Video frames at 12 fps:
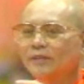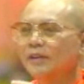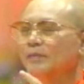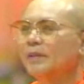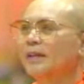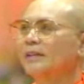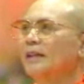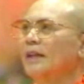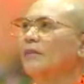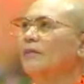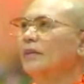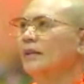เวียนมาทักษิ
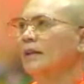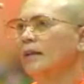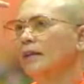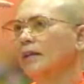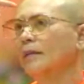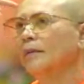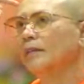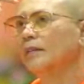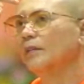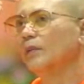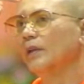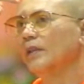ณาวัดกำลัง
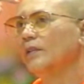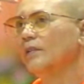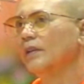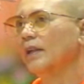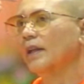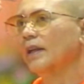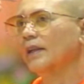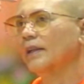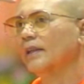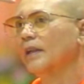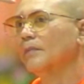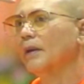สวยอยู่กลาง
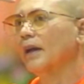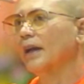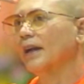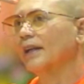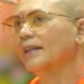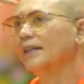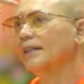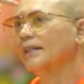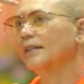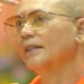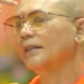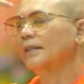หน้าผาก
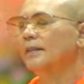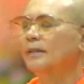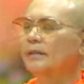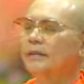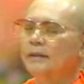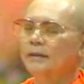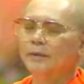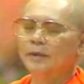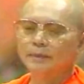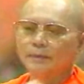พ